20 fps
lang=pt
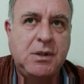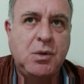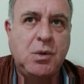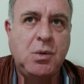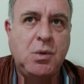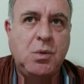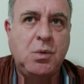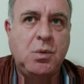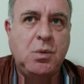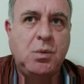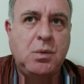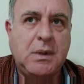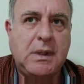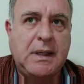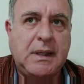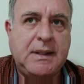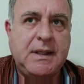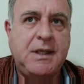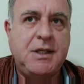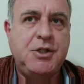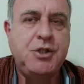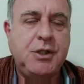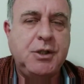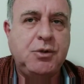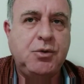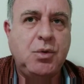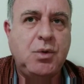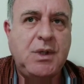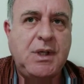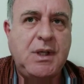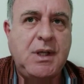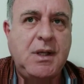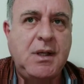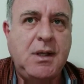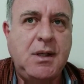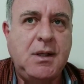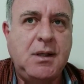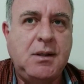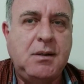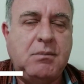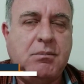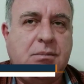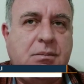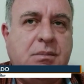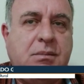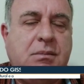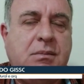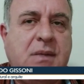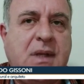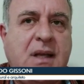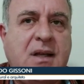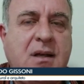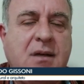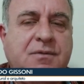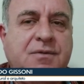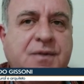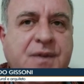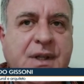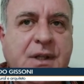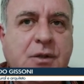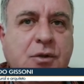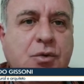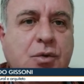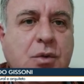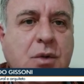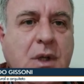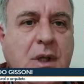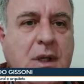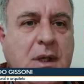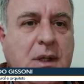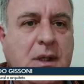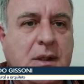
Eu acredito que tenha vindo